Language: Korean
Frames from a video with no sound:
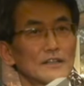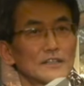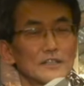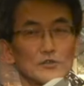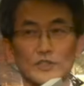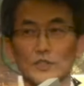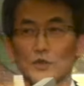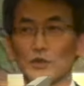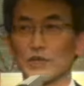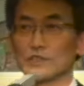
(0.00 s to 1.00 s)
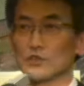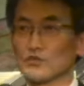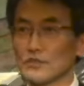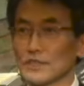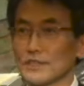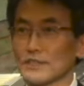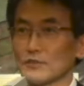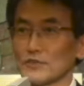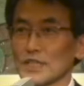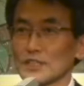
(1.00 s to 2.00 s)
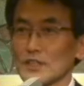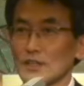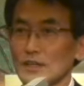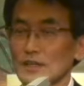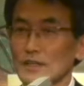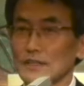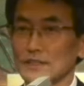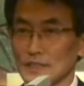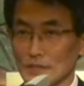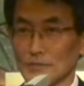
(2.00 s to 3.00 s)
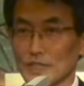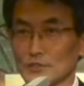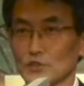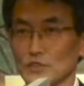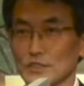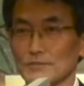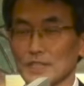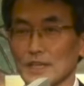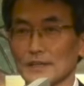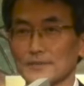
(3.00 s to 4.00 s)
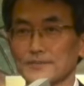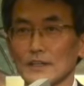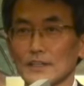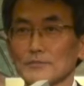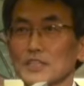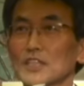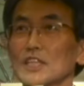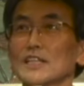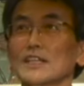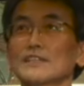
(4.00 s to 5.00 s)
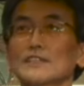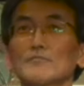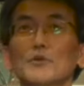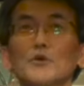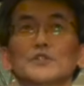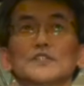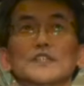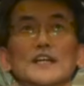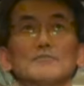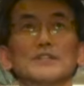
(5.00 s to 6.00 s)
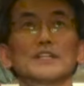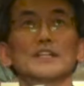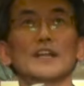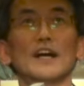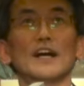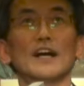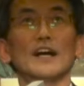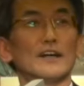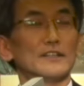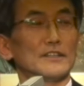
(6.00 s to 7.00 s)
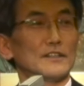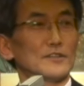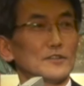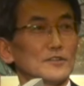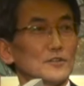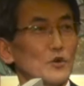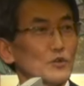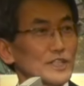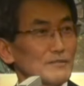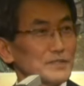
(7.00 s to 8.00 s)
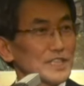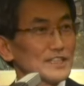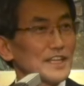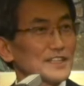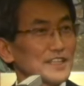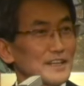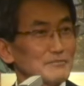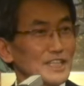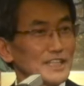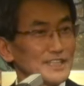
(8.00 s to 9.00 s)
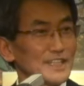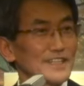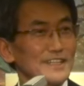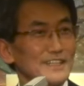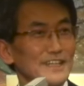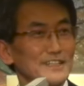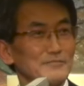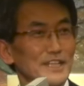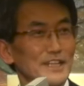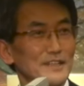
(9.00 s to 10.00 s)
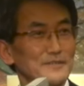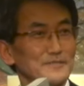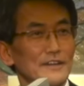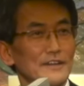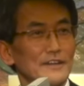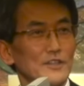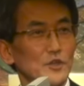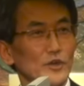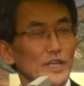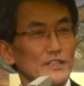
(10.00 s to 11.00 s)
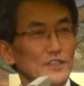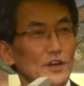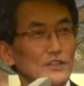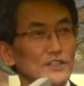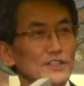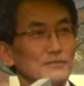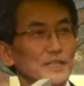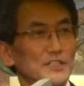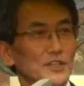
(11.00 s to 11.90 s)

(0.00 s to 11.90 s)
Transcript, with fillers: 그래서 우리 교회의 순결성을 위해서 이 사람 내어 쫓으십시다. 그러면 그 자리에서 모든 사람들이 다 동의합니다, 재청합니다, 이렇게 될 것 같습니까? 교회는 성령님의